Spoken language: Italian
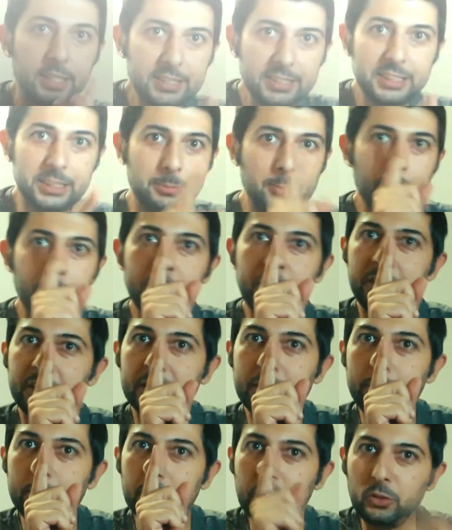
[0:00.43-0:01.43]
Carissimi amici
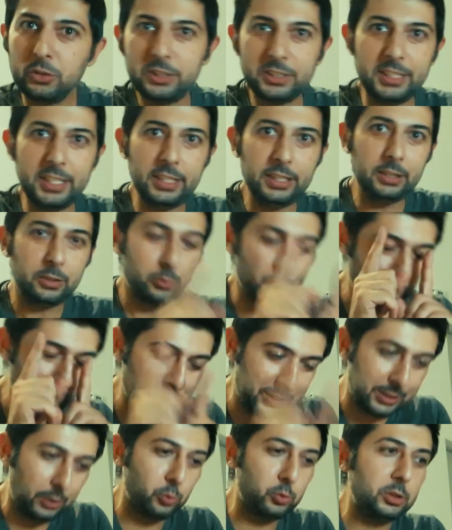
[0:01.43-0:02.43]
di Medico Snake,
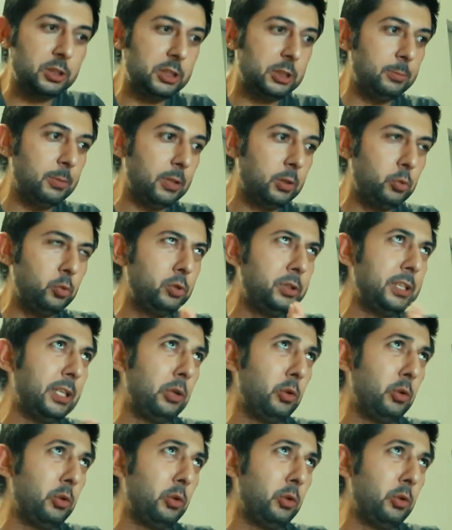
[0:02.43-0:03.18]
un salutissimo a tutti.